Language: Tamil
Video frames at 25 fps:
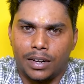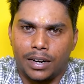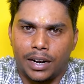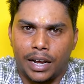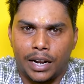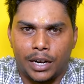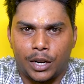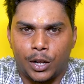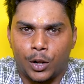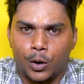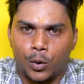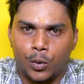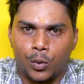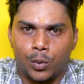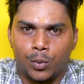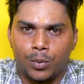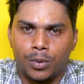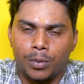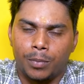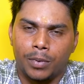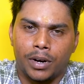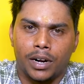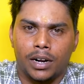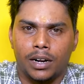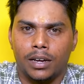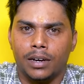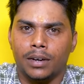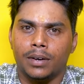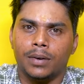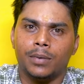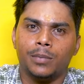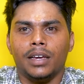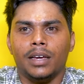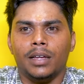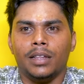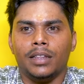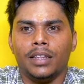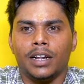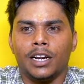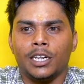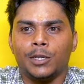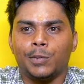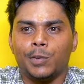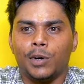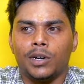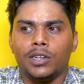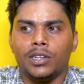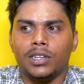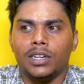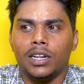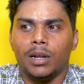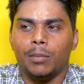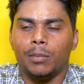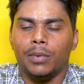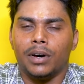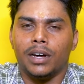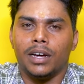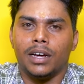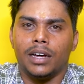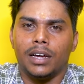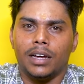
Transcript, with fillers: நைட் இருக்கும் கடை இந்த ரெஸ்பான்ஸ் வந்து நம்ம